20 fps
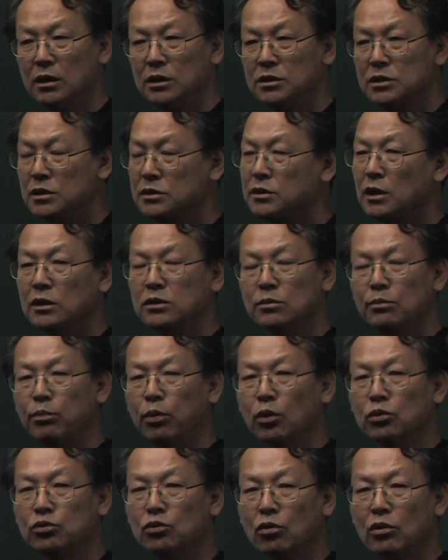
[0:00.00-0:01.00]
실제 이제
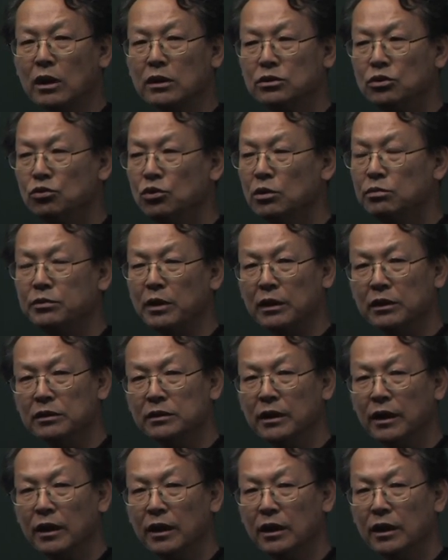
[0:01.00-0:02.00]
본토까지
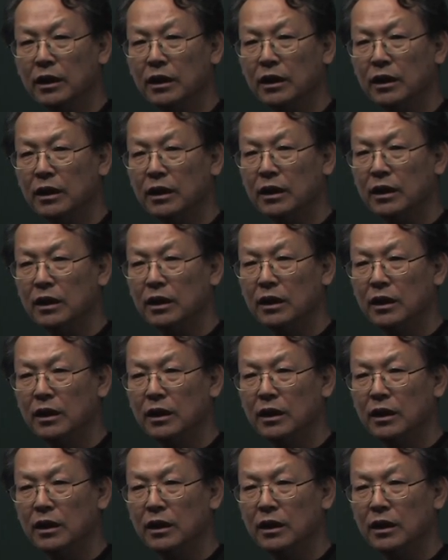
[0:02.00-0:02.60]
위협되던데 예.